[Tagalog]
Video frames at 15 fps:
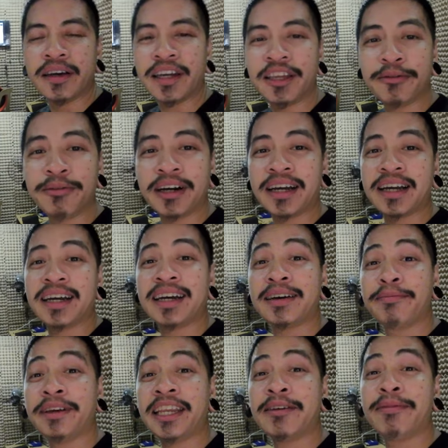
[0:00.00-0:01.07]
Ayun yung
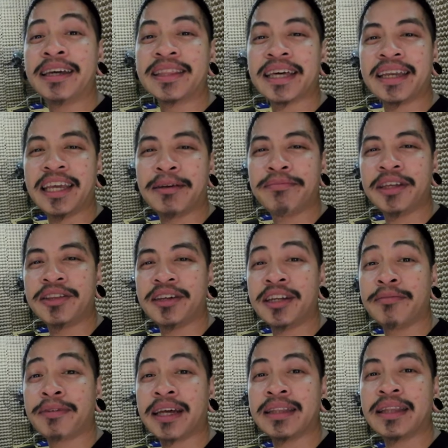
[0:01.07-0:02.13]
mga binebenta ni M dito na
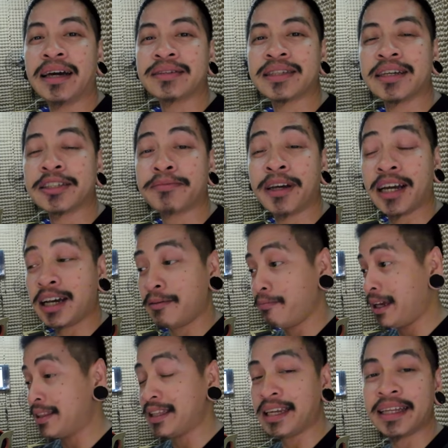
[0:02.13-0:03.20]
products. Tapos mga
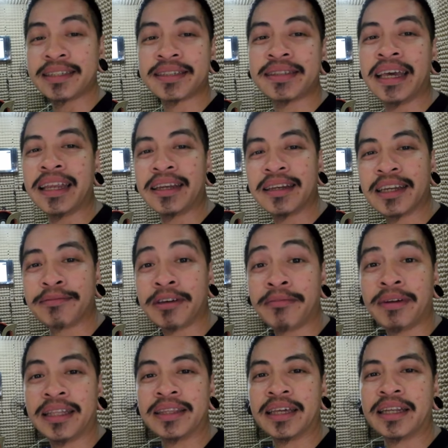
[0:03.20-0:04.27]
maintenance din. May
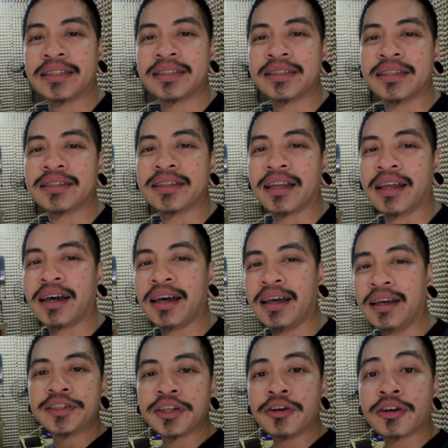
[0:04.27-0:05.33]
maintenance din sila.
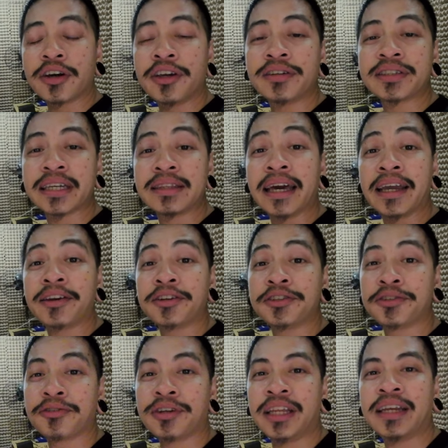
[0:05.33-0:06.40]
Siguro yung sa dyno
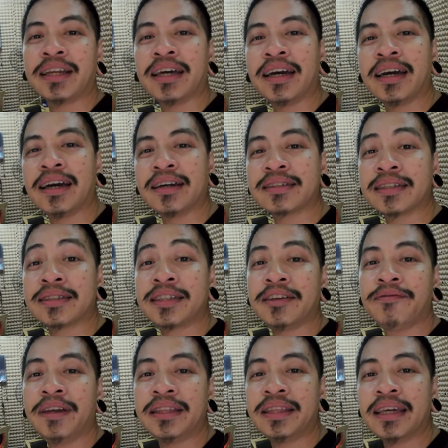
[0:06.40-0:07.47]
tuning ng sa
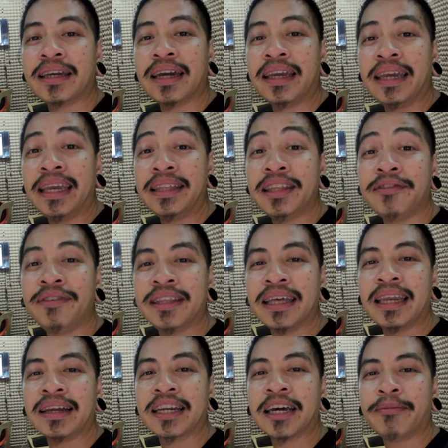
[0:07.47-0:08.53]
CVT kay ADB na
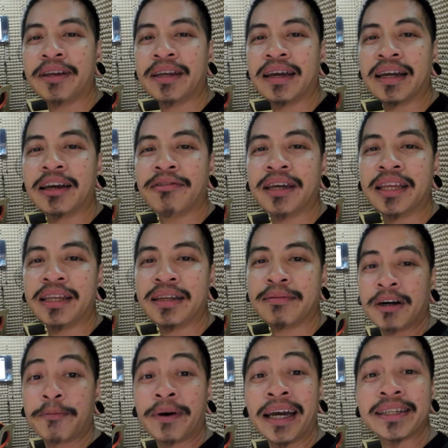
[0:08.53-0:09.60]
lang namin gagawin.
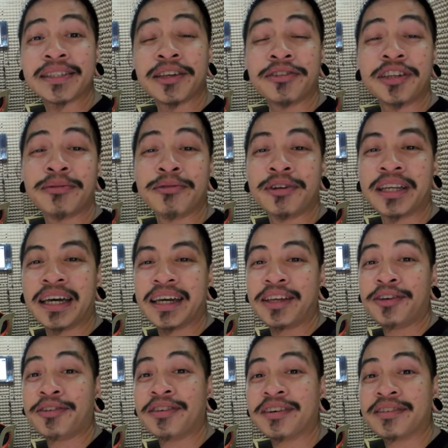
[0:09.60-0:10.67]
Papayos daw niya muna
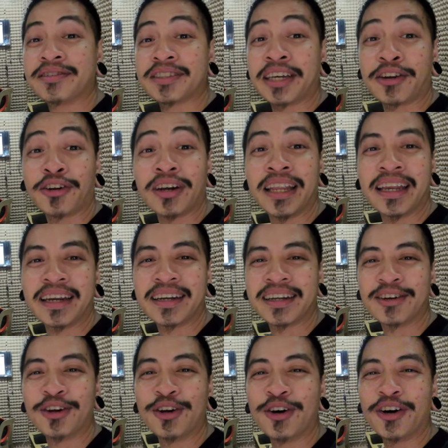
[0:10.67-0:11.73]
yung sa roller.
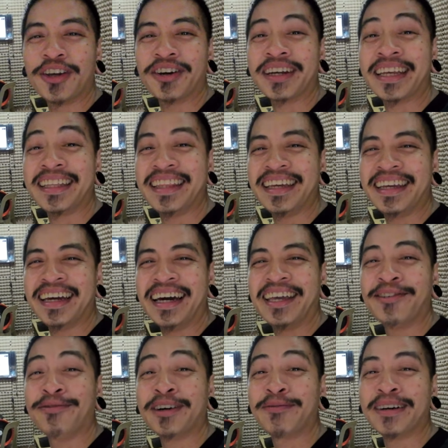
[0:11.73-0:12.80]
Lolo ko yung reading eh.
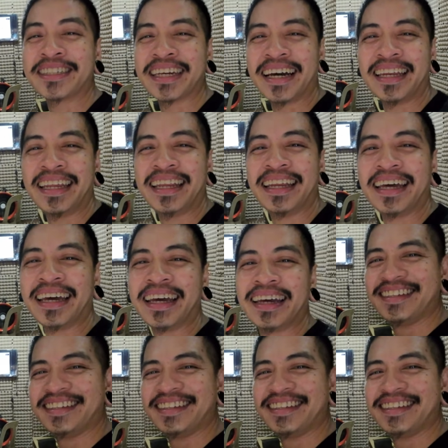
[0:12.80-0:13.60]
Ayaw magbasa kanina.